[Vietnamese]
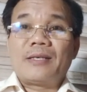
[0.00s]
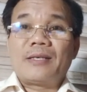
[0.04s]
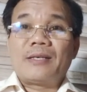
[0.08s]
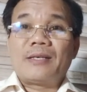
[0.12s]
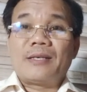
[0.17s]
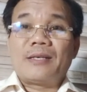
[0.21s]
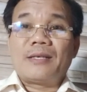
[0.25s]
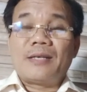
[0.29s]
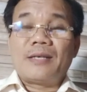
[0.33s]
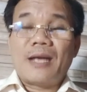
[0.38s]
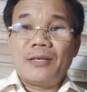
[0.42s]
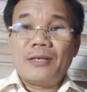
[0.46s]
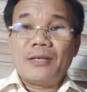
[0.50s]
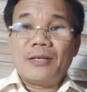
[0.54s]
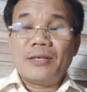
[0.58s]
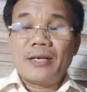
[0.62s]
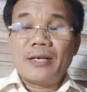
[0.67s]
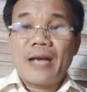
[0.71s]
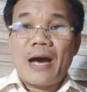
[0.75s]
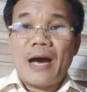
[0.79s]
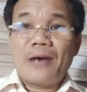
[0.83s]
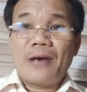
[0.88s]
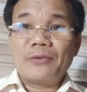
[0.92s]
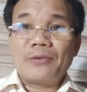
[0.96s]
là lừa
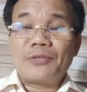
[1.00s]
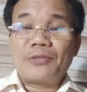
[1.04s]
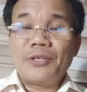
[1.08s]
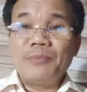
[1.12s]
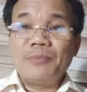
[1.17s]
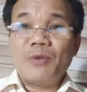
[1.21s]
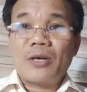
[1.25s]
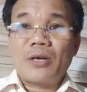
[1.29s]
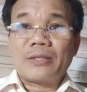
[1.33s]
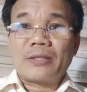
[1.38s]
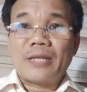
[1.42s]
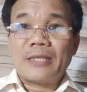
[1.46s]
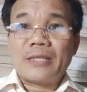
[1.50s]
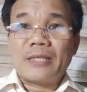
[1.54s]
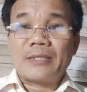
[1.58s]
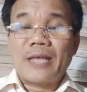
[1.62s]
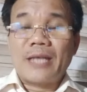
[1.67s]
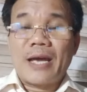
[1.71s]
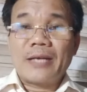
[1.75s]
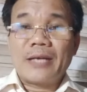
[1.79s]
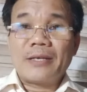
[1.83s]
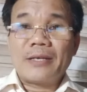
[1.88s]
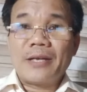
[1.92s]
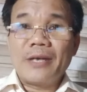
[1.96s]
đảo chiếm đoạt tài
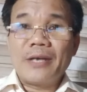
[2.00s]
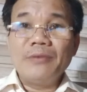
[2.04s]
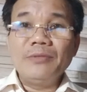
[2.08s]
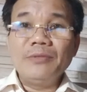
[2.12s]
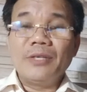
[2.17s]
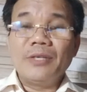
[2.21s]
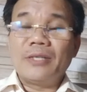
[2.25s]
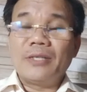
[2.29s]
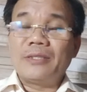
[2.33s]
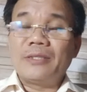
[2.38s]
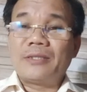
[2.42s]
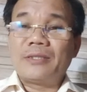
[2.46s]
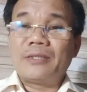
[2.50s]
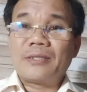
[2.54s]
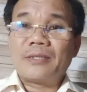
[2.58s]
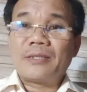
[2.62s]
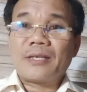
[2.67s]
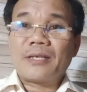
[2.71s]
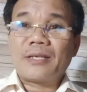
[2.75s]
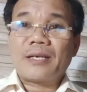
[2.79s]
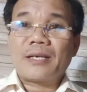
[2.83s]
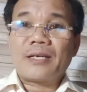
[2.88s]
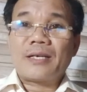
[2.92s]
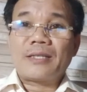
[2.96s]
sản, nếu như
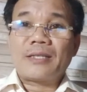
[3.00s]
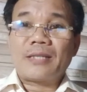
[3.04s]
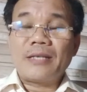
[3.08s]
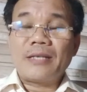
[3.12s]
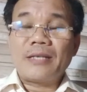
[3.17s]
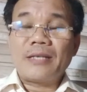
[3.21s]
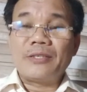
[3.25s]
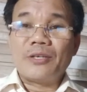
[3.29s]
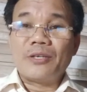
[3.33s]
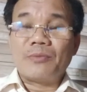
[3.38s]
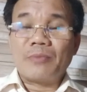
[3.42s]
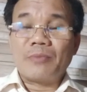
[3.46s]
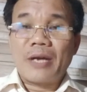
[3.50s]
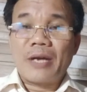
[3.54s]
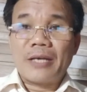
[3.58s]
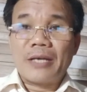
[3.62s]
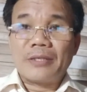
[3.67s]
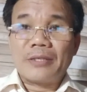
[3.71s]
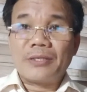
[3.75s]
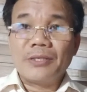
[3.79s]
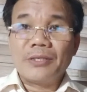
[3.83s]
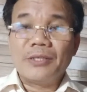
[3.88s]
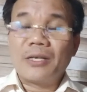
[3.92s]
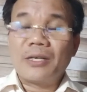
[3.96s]
cái tác dụng
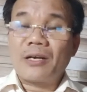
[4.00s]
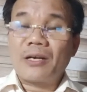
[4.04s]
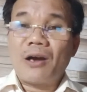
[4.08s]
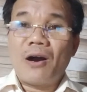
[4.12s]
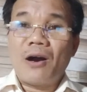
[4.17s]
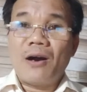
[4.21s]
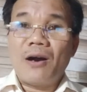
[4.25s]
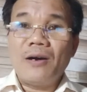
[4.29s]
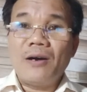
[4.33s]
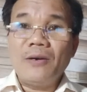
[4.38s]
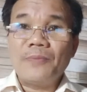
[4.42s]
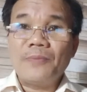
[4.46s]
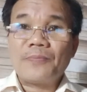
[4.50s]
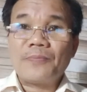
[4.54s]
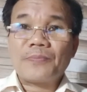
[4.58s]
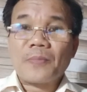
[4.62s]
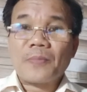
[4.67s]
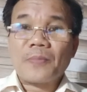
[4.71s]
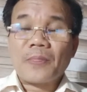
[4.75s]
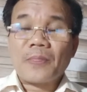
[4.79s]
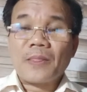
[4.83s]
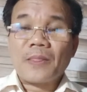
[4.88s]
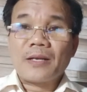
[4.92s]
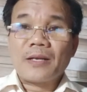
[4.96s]
này chưa có
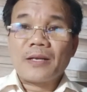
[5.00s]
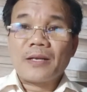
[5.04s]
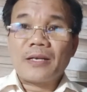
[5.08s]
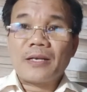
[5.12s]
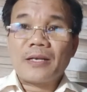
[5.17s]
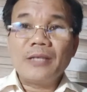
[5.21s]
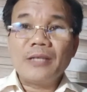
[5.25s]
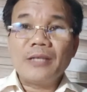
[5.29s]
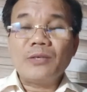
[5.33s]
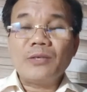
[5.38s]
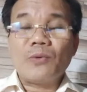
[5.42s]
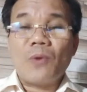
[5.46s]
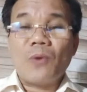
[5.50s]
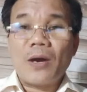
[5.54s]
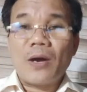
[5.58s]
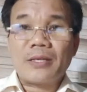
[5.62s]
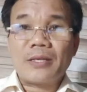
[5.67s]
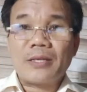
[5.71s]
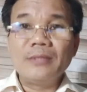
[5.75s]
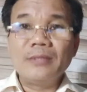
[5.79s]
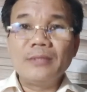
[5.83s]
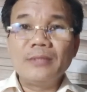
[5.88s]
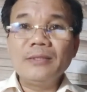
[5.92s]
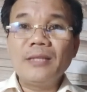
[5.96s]
cái kết quả
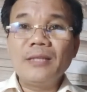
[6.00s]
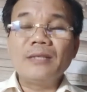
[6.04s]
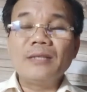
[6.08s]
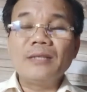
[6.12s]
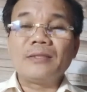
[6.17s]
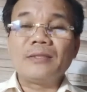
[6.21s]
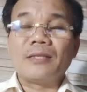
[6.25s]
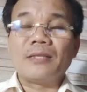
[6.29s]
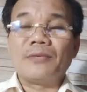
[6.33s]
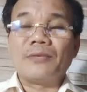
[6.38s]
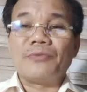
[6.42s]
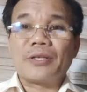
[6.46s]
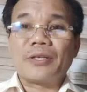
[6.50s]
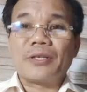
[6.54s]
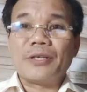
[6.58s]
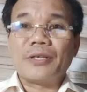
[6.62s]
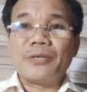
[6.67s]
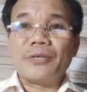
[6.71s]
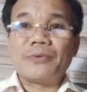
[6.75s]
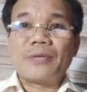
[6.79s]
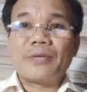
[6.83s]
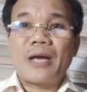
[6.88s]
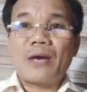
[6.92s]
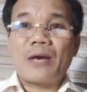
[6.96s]
chính thức từ việc
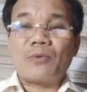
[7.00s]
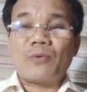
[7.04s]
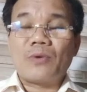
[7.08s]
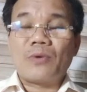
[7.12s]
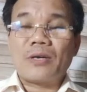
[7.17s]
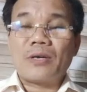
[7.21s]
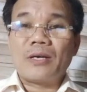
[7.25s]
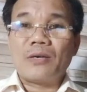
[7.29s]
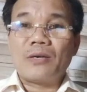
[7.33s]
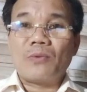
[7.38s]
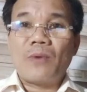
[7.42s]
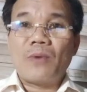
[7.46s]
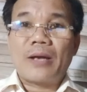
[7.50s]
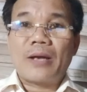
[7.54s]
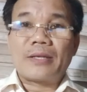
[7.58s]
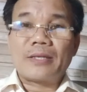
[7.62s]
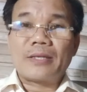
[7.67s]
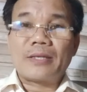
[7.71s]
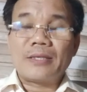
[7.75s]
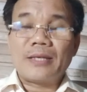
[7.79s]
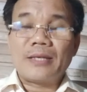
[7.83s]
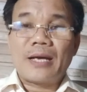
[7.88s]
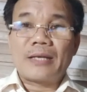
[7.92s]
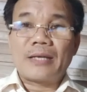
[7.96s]
điều tra của cơ quan
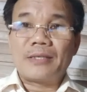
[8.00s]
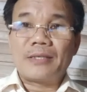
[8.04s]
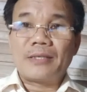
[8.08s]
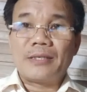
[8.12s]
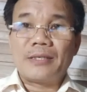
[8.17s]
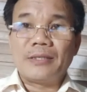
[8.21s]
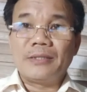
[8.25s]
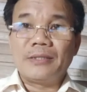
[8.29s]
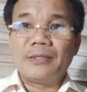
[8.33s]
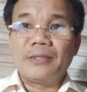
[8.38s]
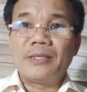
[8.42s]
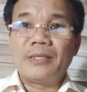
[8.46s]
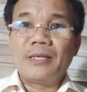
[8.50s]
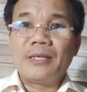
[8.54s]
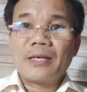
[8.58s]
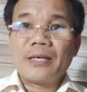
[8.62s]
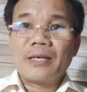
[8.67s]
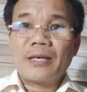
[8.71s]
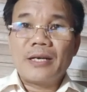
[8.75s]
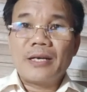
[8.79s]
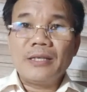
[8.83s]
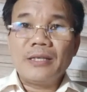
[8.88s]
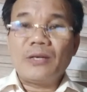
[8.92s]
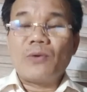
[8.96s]
chức năng, khi
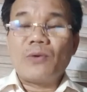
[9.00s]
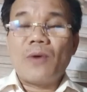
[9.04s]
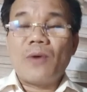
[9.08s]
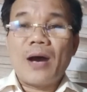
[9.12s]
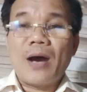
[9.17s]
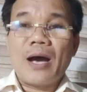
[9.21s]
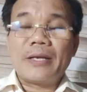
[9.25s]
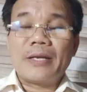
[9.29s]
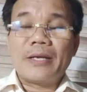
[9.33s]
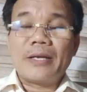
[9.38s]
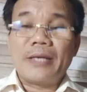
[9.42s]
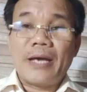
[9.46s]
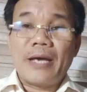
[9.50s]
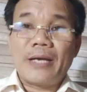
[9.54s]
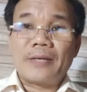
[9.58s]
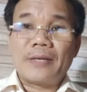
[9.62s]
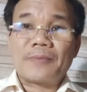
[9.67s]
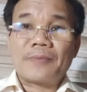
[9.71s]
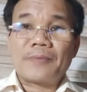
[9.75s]
kết quả a đê en,